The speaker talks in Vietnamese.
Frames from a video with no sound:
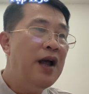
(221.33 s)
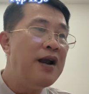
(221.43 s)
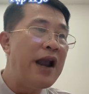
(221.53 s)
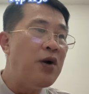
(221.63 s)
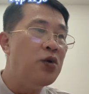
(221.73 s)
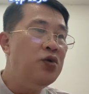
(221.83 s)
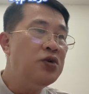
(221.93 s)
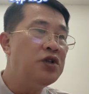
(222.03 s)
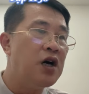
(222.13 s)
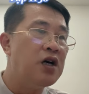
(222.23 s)
Lão hũ
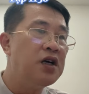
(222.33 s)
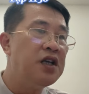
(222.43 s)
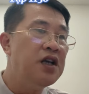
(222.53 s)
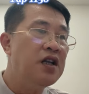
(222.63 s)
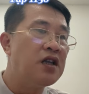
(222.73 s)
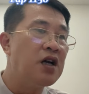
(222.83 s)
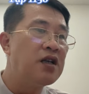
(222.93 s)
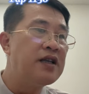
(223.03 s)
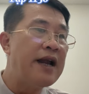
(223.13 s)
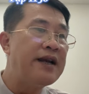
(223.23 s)
chờ ngươi thật
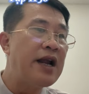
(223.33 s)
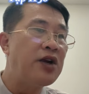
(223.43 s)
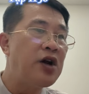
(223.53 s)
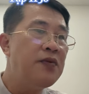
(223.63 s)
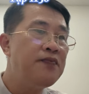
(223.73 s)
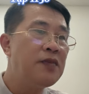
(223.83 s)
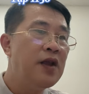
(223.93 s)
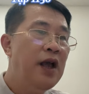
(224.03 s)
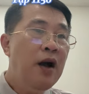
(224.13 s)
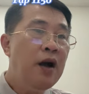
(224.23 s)
gian nan đó.
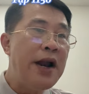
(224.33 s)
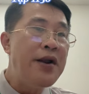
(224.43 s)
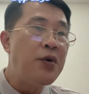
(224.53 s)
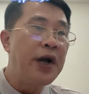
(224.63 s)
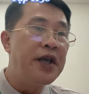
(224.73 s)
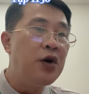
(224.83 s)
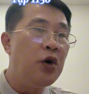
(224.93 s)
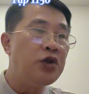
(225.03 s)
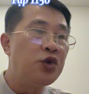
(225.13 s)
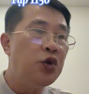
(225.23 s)
Lão đầu gầy
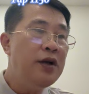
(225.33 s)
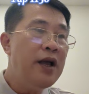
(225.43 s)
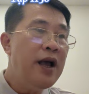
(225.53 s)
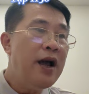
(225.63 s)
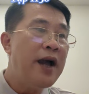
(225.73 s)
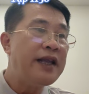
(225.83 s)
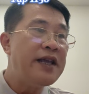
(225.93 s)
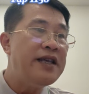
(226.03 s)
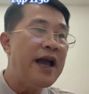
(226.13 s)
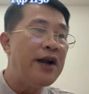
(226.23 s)
ngồi xuống, hai tay
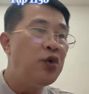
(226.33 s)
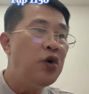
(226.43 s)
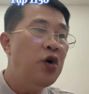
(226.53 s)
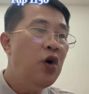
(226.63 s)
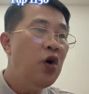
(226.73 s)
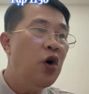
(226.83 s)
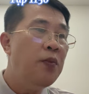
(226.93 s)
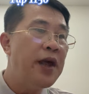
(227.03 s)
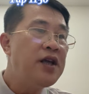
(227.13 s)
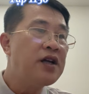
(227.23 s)
già nua ôm
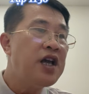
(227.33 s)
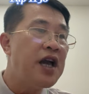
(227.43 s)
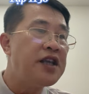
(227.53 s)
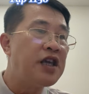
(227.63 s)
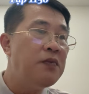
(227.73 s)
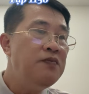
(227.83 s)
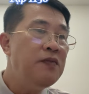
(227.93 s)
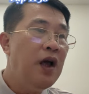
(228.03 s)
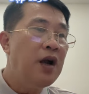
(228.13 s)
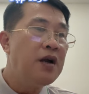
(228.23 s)
lấy cái gậy chống
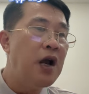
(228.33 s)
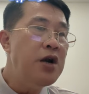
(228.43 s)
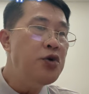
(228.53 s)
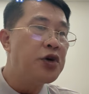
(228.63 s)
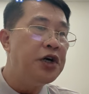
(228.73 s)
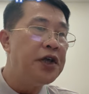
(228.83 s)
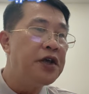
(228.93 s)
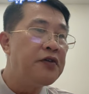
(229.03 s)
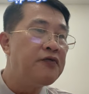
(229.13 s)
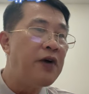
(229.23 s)
nở nụ cười
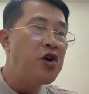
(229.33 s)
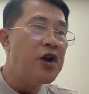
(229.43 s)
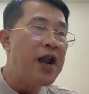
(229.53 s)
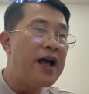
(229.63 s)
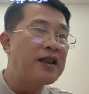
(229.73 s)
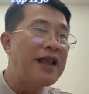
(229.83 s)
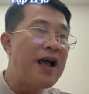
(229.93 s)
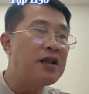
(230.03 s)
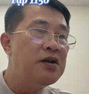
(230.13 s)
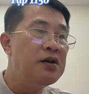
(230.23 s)
phải gọi là
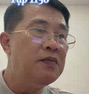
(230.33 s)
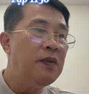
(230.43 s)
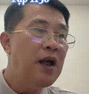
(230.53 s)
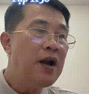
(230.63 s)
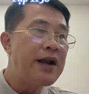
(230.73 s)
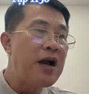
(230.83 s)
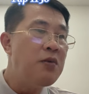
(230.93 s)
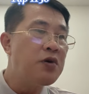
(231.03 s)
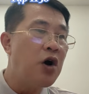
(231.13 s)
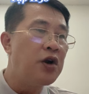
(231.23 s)
tang thương đã
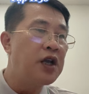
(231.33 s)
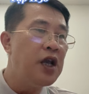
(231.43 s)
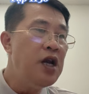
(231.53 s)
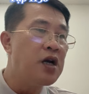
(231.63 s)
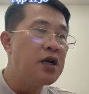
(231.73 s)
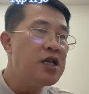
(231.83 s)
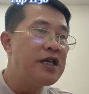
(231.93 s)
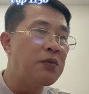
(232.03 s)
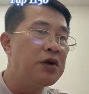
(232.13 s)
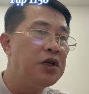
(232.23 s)
không còn chí lực để
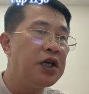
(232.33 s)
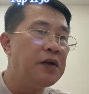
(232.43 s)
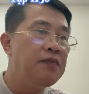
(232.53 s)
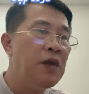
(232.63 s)
chọc cười.